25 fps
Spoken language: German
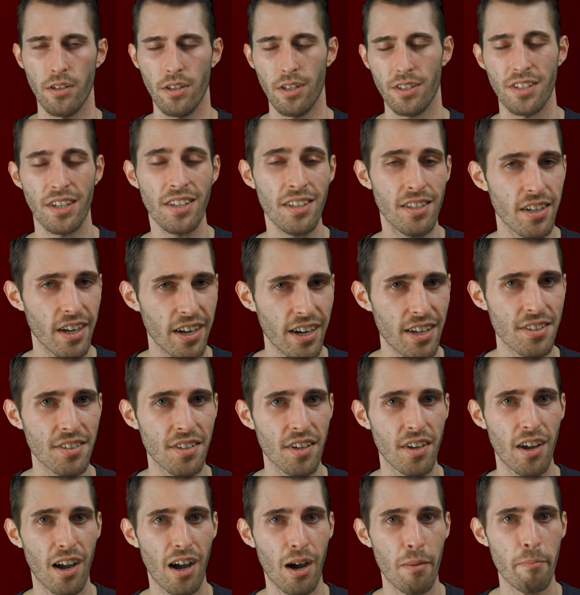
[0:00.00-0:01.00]
Das
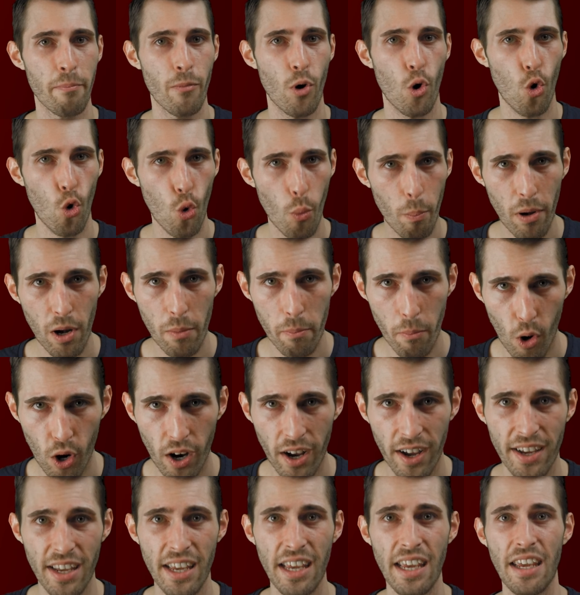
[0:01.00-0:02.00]
Interesse am Opel
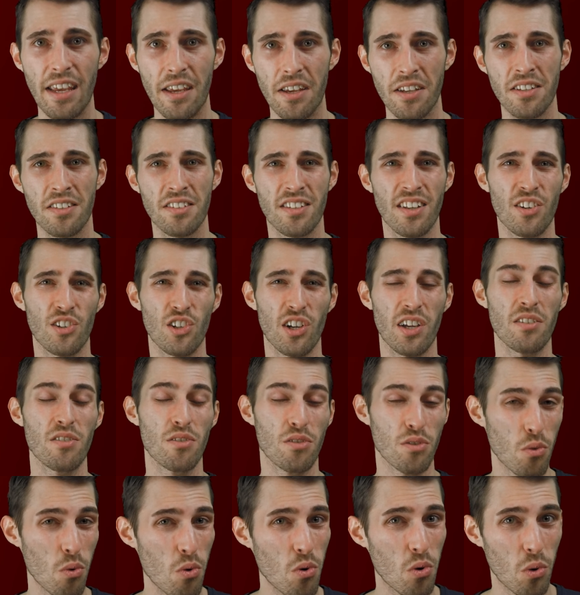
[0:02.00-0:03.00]
Mokka E ist
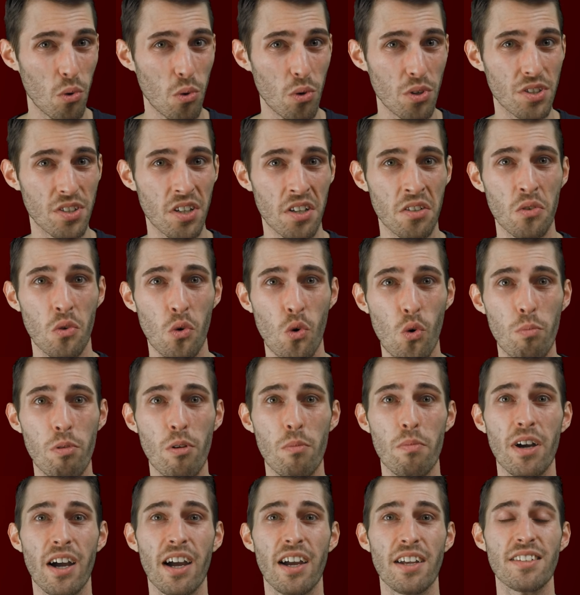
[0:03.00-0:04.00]
anscheinend so groß, dass
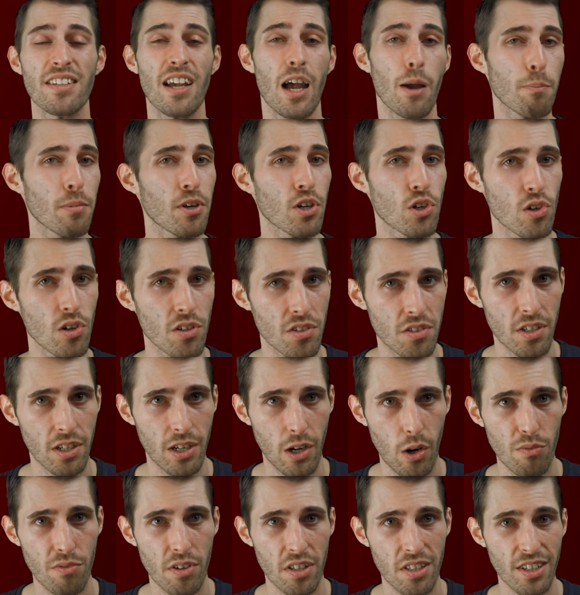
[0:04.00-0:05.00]
Opel bereits abgeschlossene
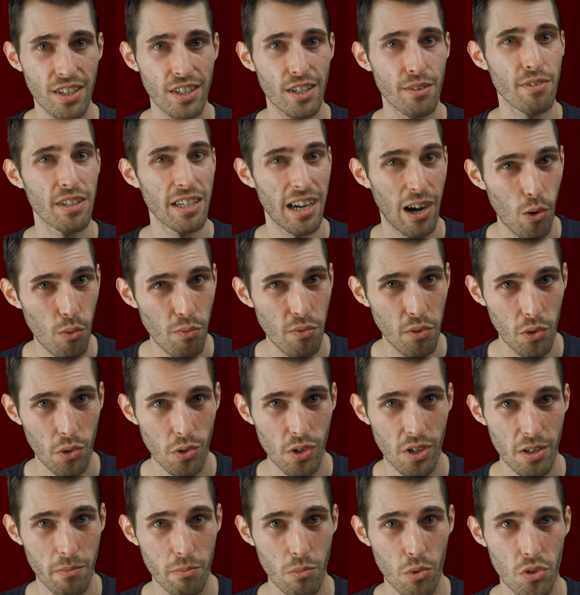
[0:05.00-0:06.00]
Kaufverträge wieder
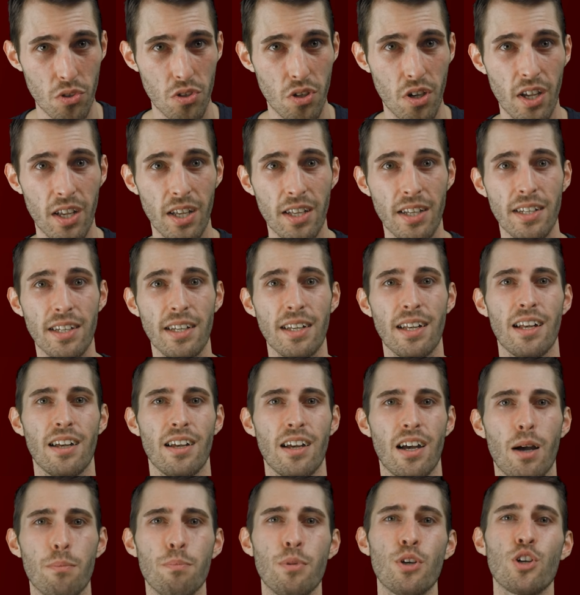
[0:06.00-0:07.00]
aufkündigen muss.
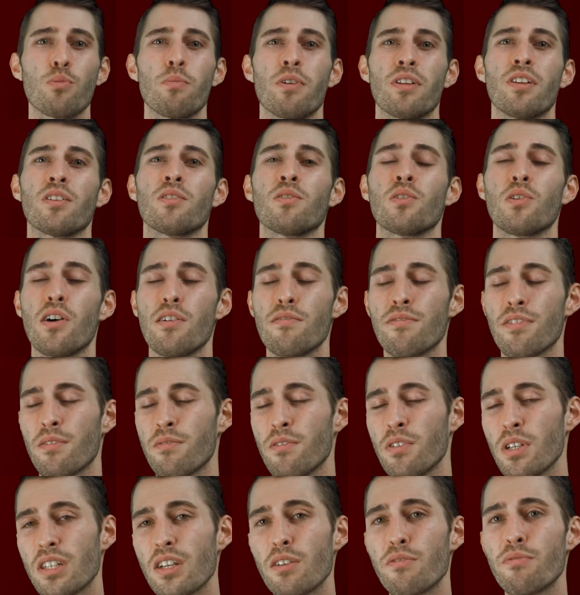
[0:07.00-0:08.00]
Abgeschmetterten
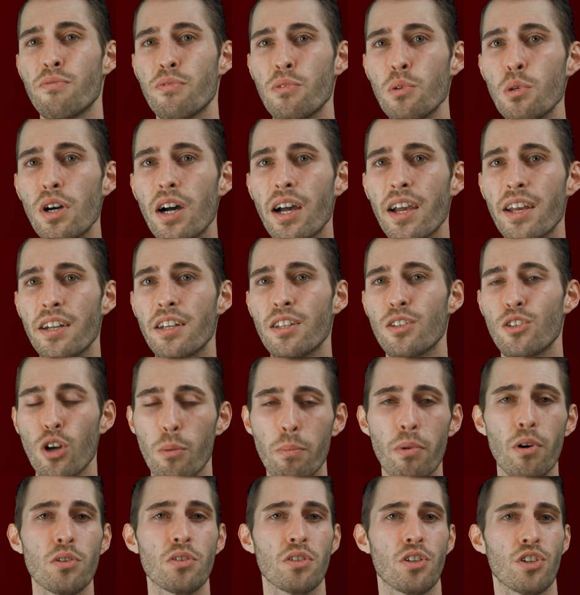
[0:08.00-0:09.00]
Käufern wird dafür eine
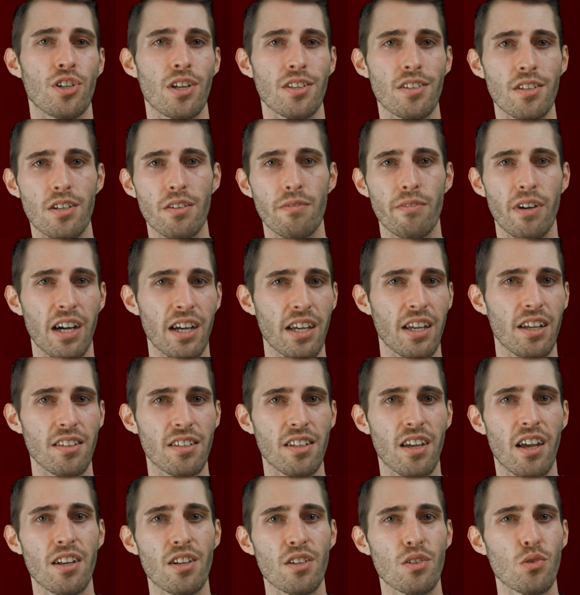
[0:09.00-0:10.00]
top ausgestattete
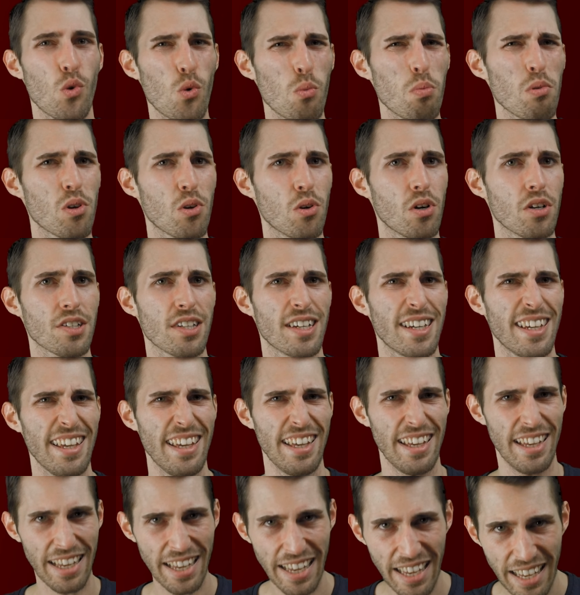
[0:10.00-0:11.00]
Variante eines Opel Corsa
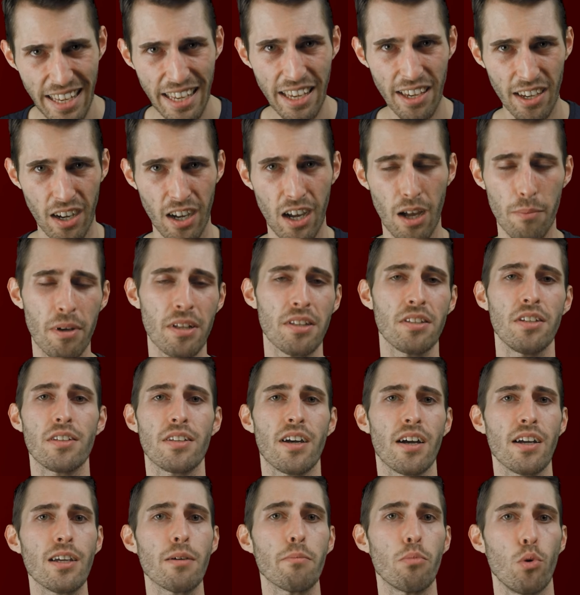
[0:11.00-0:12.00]
E
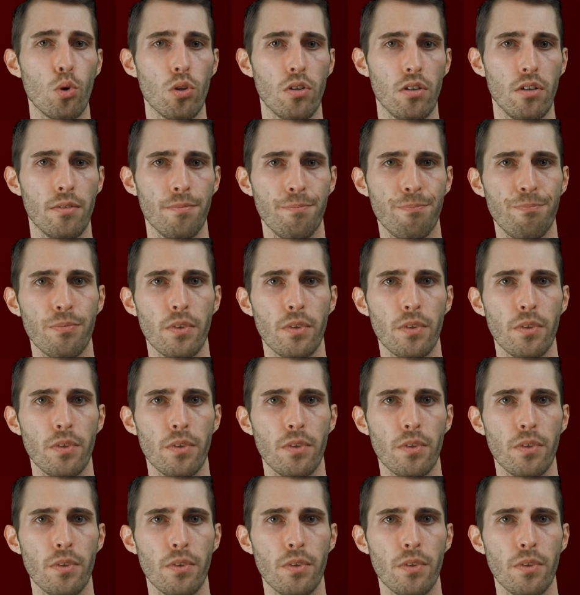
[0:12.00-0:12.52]
rabattiert angeboten.